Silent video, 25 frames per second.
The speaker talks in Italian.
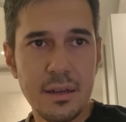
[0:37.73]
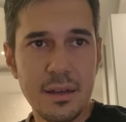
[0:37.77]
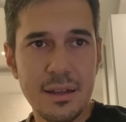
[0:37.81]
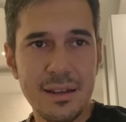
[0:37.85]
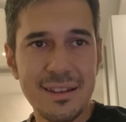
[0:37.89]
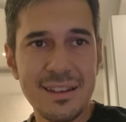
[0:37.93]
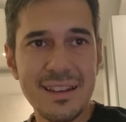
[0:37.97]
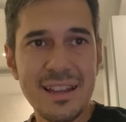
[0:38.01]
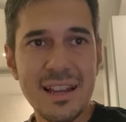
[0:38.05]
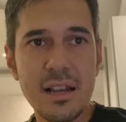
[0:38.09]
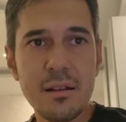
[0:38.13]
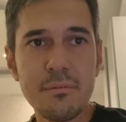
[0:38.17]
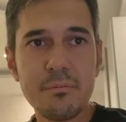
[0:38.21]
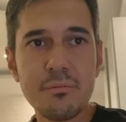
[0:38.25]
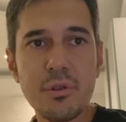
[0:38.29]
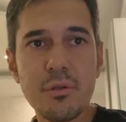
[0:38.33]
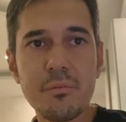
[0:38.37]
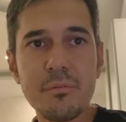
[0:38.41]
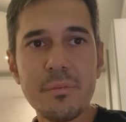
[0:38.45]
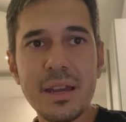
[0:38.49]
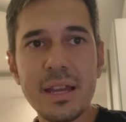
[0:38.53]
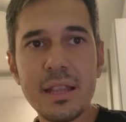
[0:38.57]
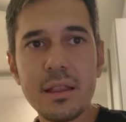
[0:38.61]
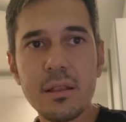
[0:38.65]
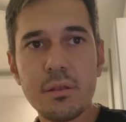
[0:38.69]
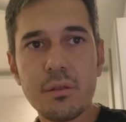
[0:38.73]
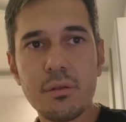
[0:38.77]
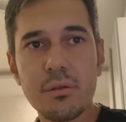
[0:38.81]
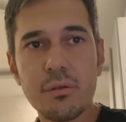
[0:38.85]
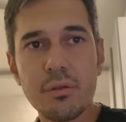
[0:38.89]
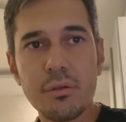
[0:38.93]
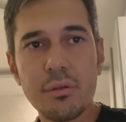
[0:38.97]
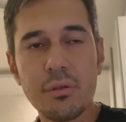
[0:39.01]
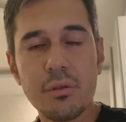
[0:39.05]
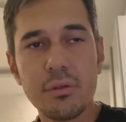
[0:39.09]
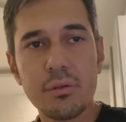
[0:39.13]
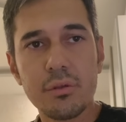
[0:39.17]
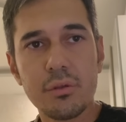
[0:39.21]
nel
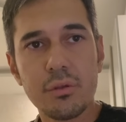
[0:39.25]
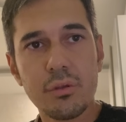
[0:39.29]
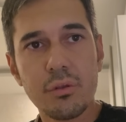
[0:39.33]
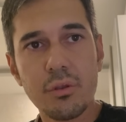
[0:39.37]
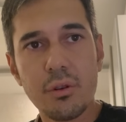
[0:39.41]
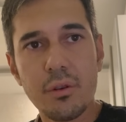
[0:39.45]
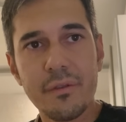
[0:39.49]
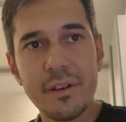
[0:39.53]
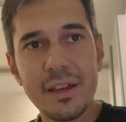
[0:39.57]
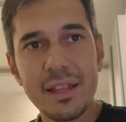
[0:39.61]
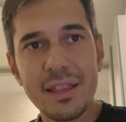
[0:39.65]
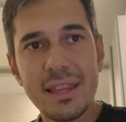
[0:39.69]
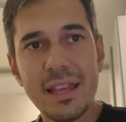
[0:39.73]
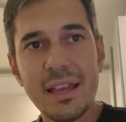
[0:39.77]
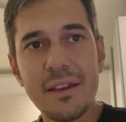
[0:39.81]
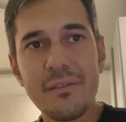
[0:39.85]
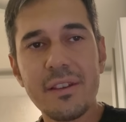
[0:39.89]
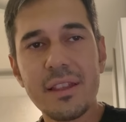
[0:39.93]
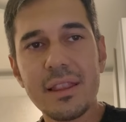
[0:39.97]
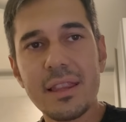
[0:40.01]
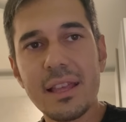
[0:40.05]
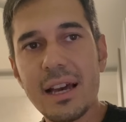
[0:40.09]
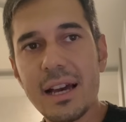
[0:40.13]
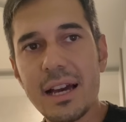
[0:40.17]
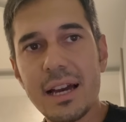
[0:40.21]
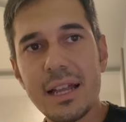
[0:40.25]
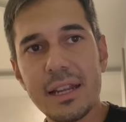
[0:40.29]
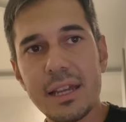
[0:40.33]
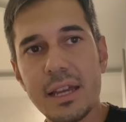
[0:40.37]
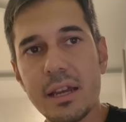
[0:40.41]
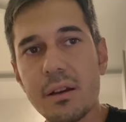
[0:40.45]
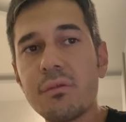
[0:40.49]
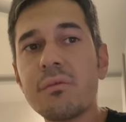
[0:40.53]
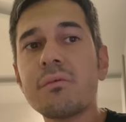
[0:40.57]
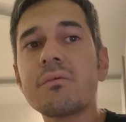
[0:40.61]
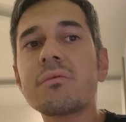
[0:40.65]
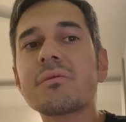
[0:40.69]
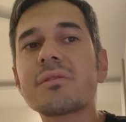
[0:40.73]
momento dove devi dare
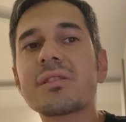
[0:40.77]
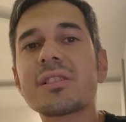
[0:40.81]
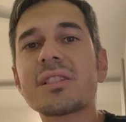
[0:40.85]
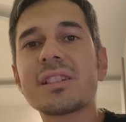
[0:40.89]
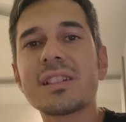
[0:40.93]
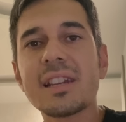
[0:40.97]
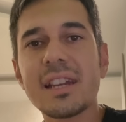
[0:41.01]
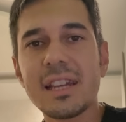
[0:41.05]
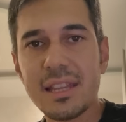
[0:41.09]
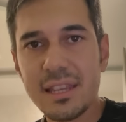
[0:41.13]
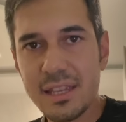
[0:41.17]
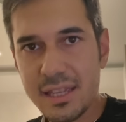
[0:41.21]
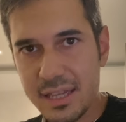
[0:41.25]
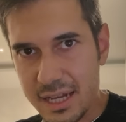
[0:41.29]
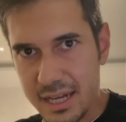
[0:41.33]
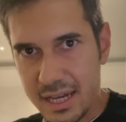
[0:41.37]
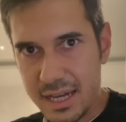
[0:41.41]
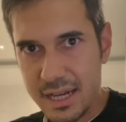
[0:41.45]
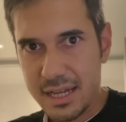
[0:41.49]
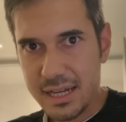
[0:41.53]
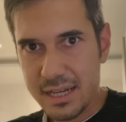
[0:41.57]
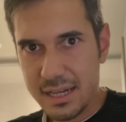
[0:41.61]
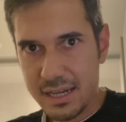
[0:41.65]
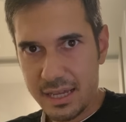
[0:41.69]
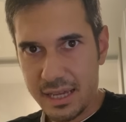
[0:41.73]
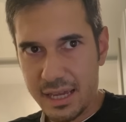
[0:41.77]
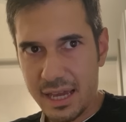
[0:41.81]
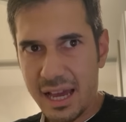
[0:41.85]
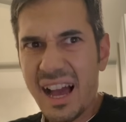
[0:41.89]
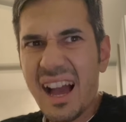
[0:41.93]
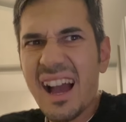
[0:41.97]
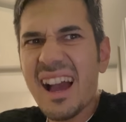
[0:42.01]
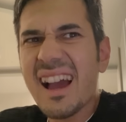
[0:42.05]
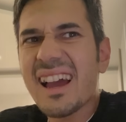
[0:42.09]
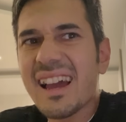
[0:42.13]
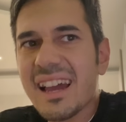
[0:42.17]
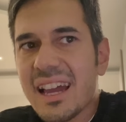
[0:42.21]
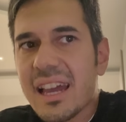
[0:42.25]
un segnale
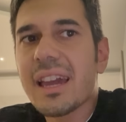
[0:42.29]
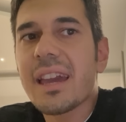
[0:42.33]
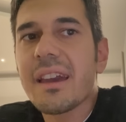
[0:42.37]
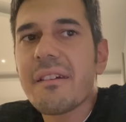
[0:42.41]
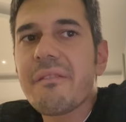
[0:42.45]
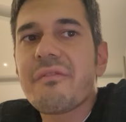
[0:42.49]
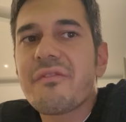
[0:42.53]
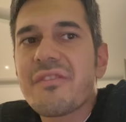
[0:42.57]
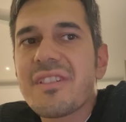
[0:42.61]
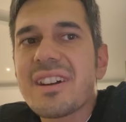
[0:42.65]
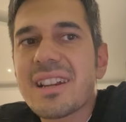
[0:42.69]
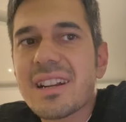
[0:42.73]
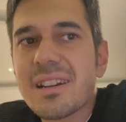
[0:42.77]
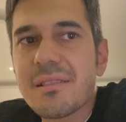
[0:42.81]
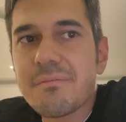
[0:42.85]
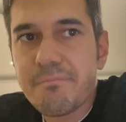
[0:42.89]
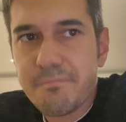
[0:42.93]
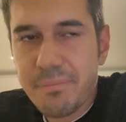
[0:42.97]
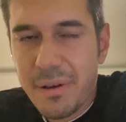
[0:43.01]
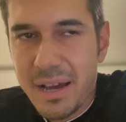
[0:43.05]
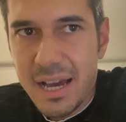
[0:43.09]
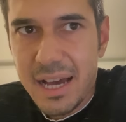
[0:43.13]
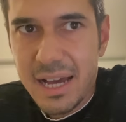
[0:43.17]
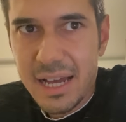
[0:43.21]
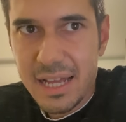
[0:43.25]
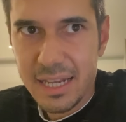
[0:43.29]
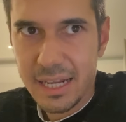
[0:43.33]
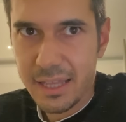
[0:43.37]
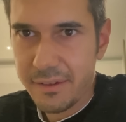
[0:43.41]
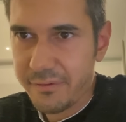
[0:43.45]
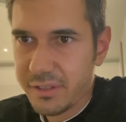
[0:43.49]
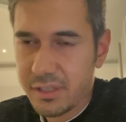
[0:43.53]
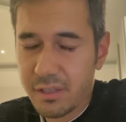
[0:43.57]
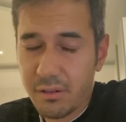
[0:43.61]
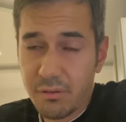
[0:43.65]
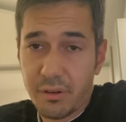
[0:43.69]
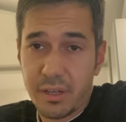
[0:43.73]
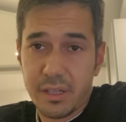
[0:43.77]
anche verbale,
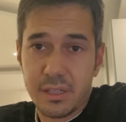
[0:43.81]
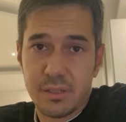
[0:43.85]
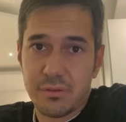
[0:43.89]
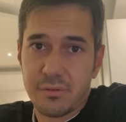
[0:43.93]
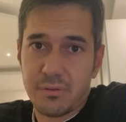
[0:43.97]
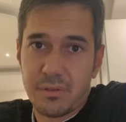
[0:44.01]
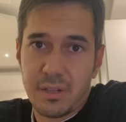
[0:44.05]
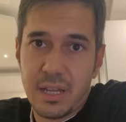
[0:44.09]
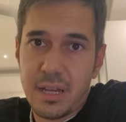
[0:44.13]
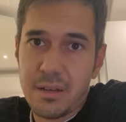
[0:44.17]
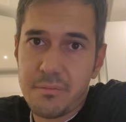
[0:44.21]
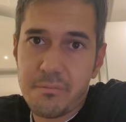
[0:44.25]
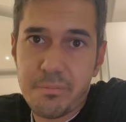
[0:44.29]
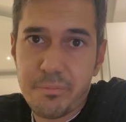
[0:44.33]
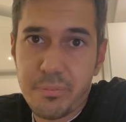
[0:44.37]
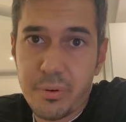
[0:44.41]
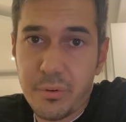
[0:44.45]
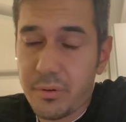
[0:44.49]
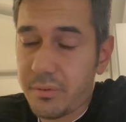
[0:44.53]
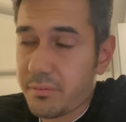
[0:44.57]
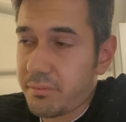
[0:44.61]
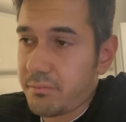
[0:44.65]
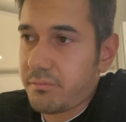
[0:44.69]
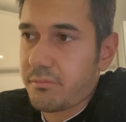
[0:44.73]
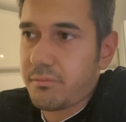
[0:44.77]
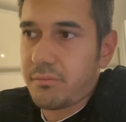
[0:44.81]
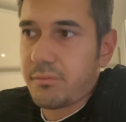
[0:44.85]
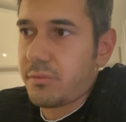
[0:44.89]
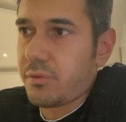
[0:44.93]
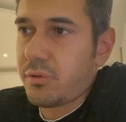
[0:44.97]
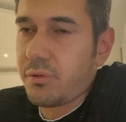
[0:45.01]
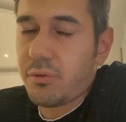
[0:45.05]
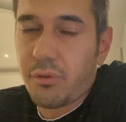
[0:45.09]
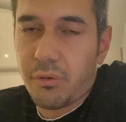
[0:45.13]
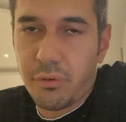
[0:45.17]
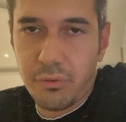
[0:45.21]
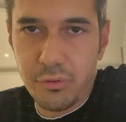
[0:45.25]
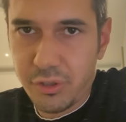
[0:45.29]
visto che sul campo
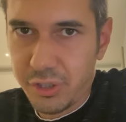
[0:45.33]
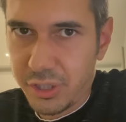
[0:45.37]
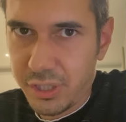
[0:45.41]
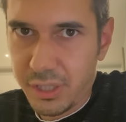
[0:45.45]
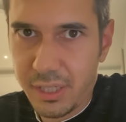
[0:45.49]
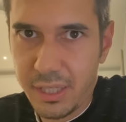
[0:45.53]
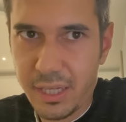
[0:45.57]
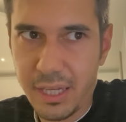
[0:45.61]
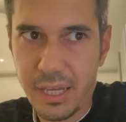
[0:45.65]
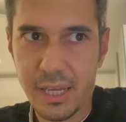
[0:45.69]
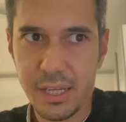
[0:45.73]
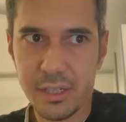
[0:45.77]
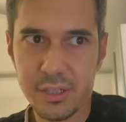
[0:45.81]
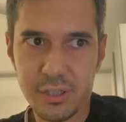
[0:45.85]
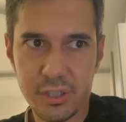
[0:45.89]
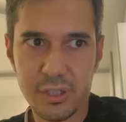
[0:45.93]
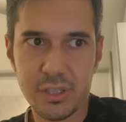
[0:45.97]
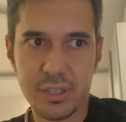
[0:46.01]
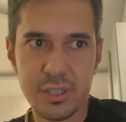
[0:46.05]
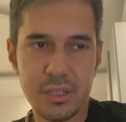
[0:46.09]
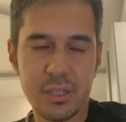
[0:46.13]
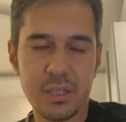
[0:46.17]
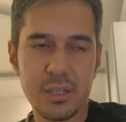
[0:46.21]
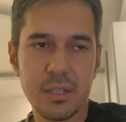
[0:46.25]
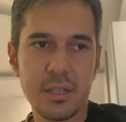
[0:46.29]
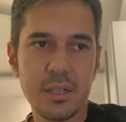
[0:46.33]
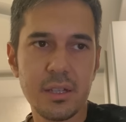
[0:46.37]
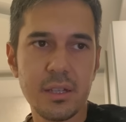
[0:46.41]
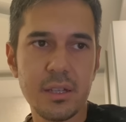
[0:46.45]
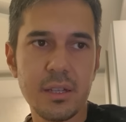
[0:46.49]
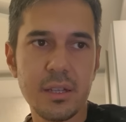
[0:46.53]
non ci riesci,